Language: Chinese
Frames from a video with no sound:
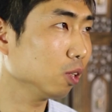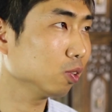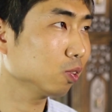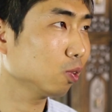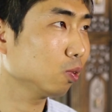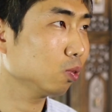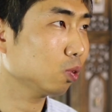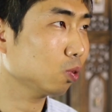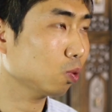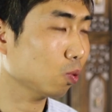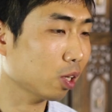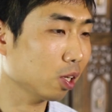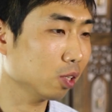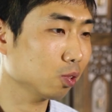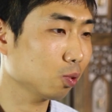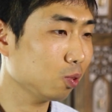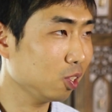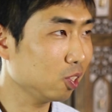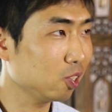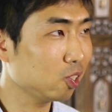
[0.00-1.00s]
多少周多
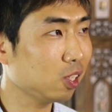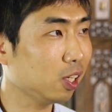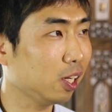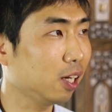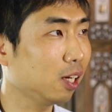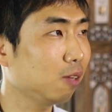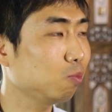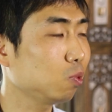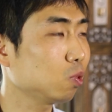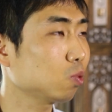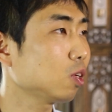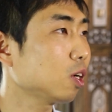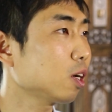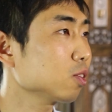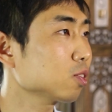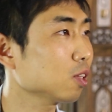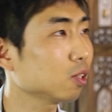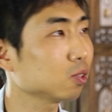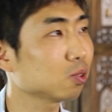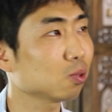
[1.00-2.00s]
少周以前，比如说
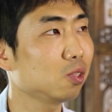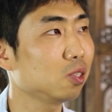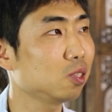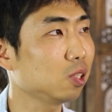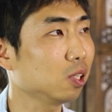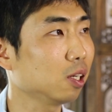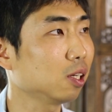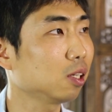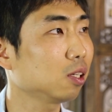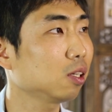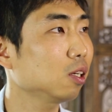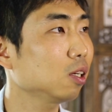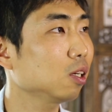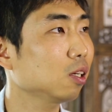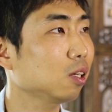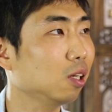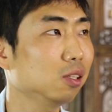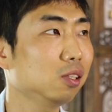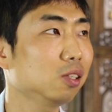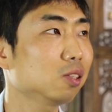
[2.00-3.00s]
二十二周以前，
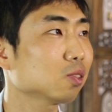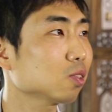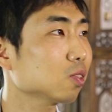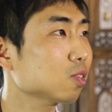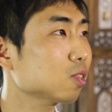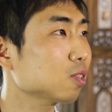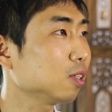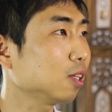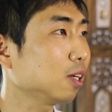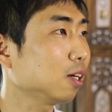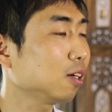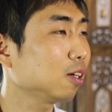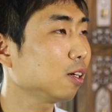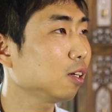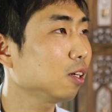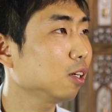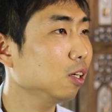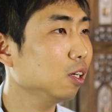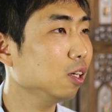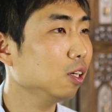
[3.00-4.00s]
肯定是死的。
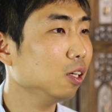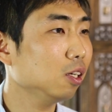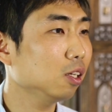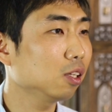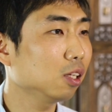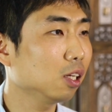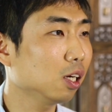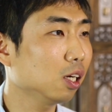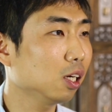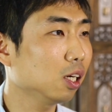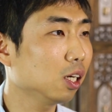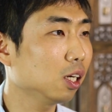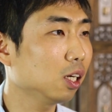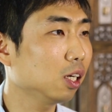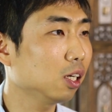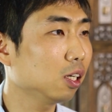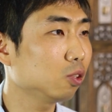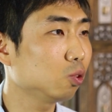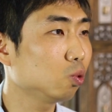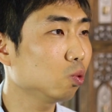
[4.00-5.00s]

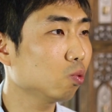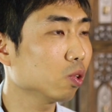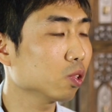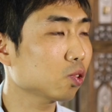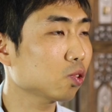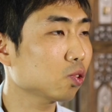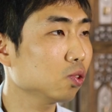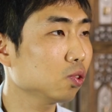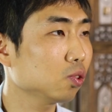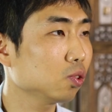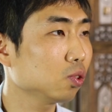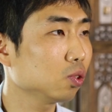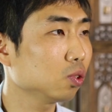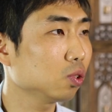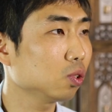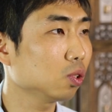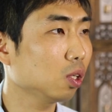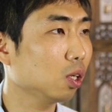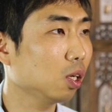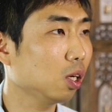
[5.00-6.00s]
那如果
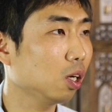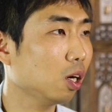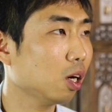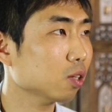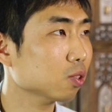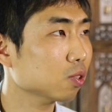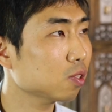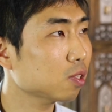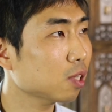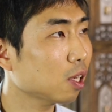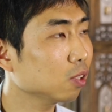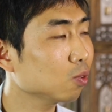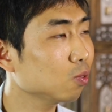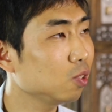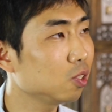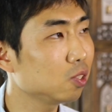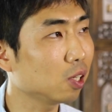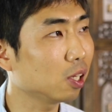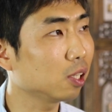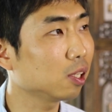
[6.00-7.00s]
是啊，二十三
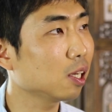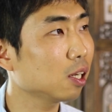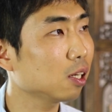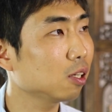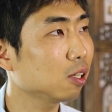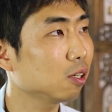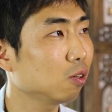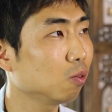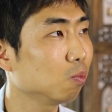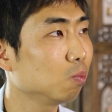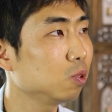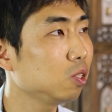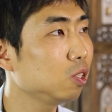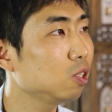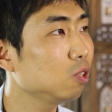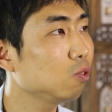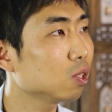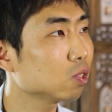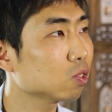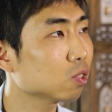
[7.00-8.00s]
周以前呢，我们
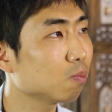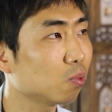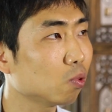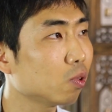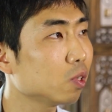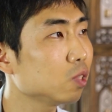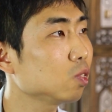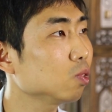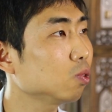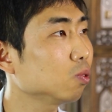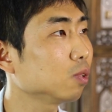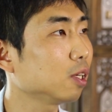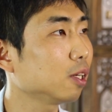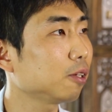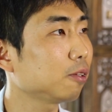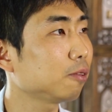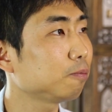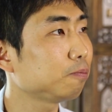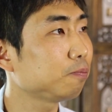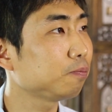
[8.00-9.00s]
医院是不会救
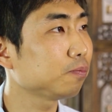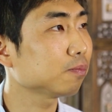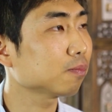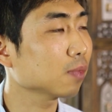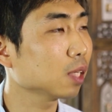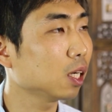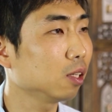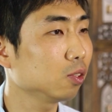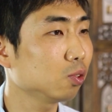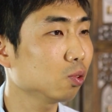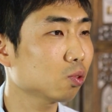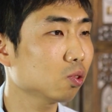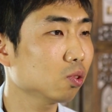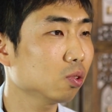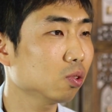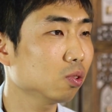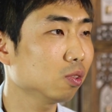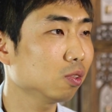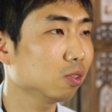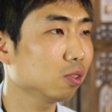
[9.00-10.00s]
的。啊，就
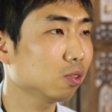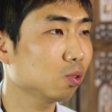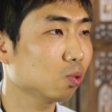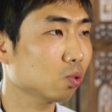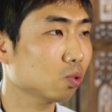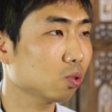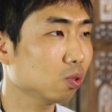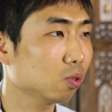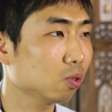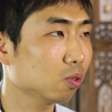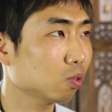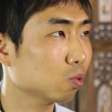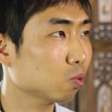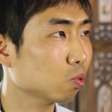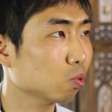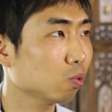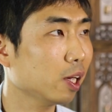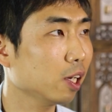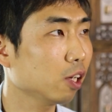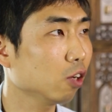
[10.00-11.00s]
是就是
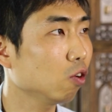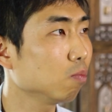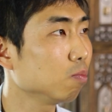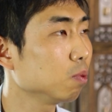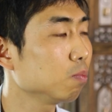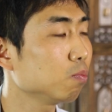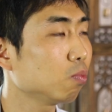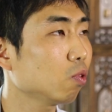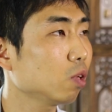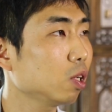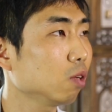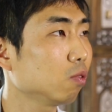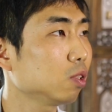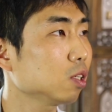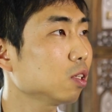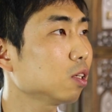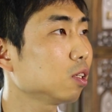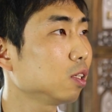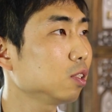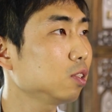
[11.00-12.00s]
出来以后，我们不会有
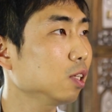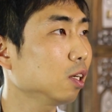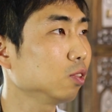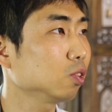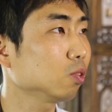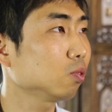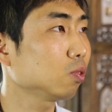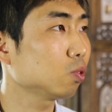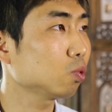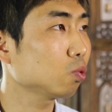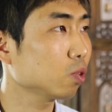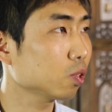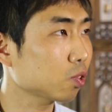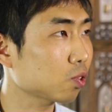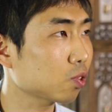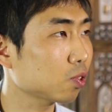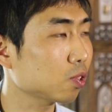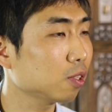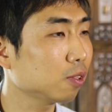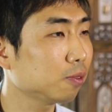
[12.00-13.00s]
任何的抢救的措
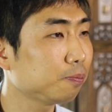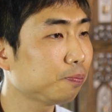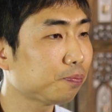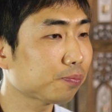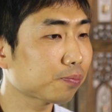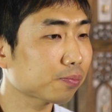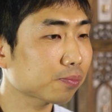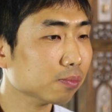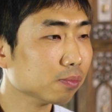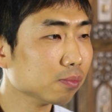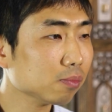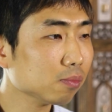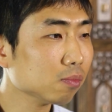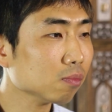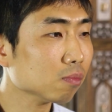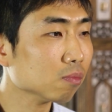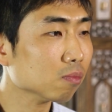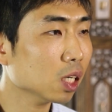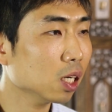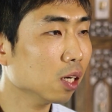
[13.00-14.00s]
施。
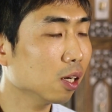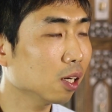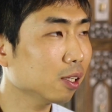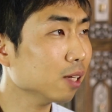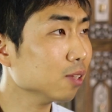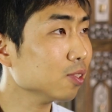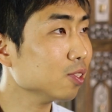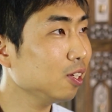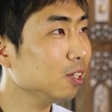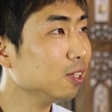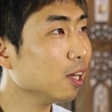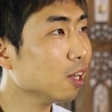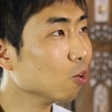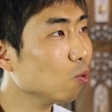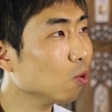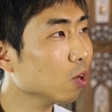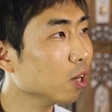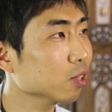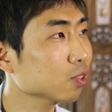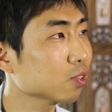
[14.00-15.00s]
啊，但是一旦
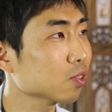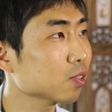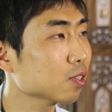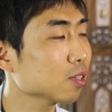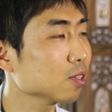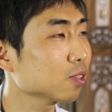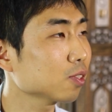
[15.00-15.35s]
过了二十